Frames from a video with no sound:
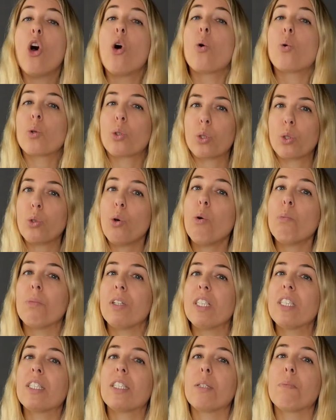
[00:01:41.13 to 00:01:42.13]
und
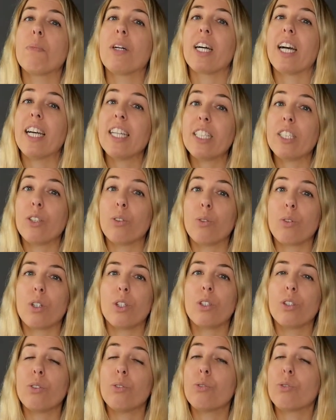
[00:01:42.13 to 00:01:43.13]
somit die
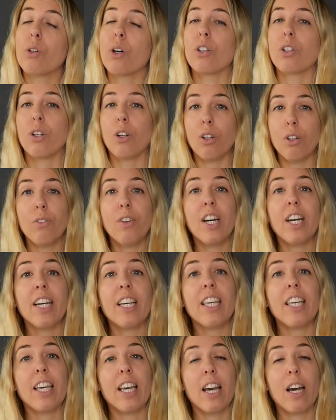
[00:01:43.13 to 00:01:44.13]
Berechnungen von Le
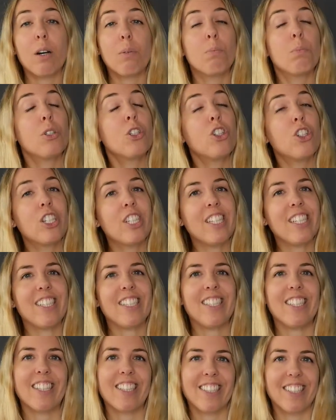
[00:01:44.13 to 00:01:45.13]
Verrier
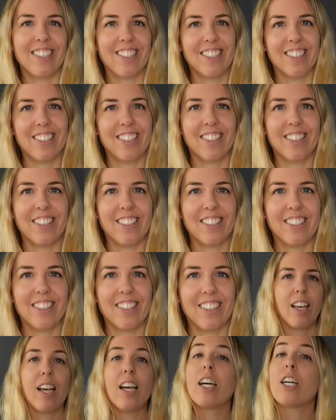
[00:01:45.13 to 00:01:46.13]
bestätigt.
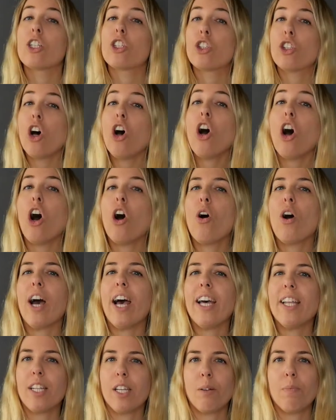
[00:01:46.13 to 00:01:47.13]
Doch auch
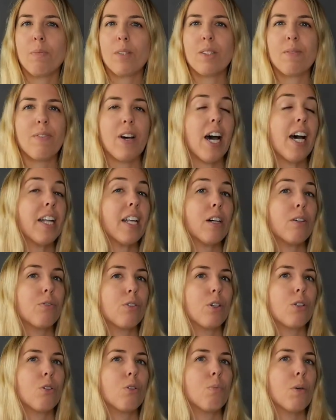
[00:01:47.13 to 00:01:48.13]
Adams war
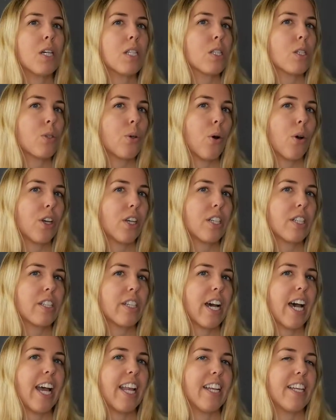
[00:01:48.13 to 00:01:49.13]
davon überzeugt,
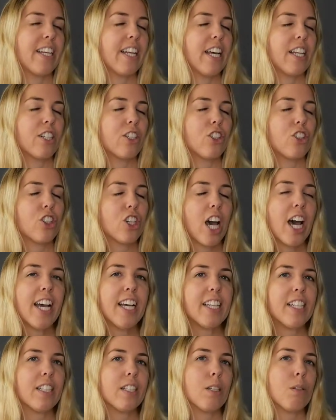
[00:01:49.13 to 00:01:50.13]
einen
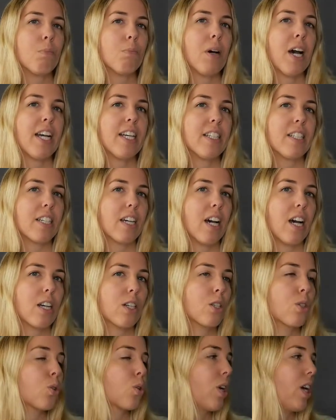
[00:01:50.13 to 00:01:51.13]
entscheidenden
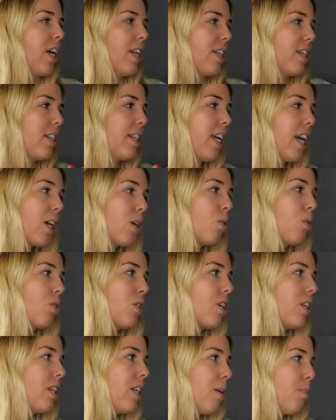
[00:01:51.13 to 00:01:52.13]
Beitrag zur Entdeckung
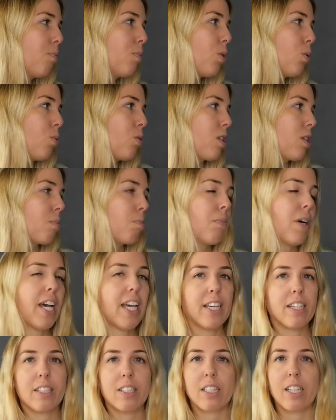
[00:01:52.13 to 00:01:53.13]
Neptuns
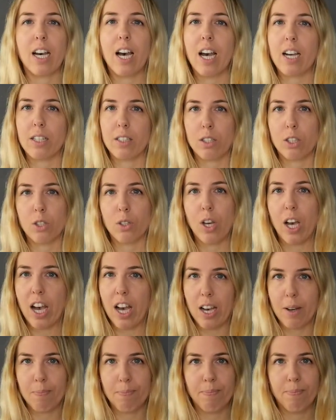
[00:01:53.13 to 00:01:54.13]
beigetragen zu
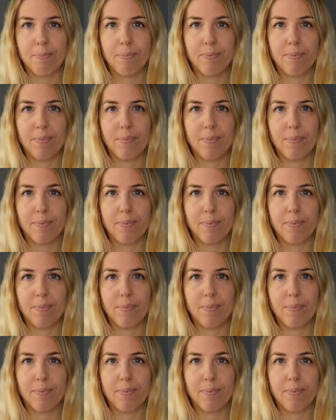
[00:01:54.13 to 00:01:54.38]
haben.